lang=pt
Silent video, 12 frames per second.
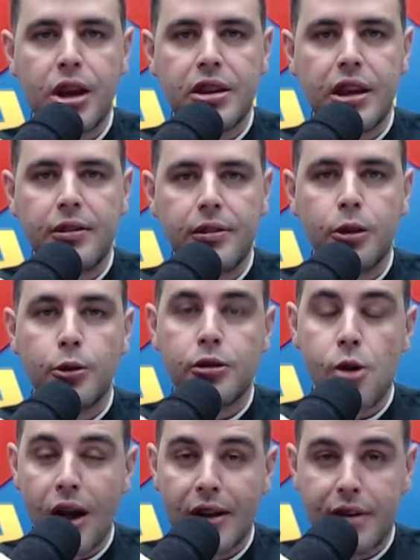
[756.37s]
que tem sido o
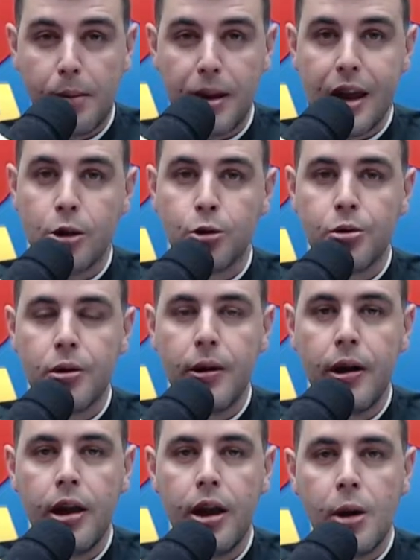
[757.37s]
seu casamento?
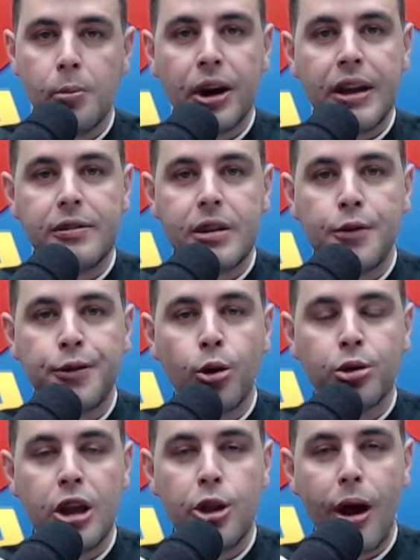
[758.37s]
porque está
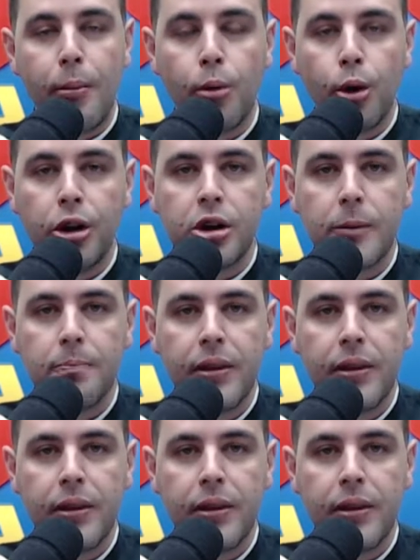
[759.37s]
faltando amor,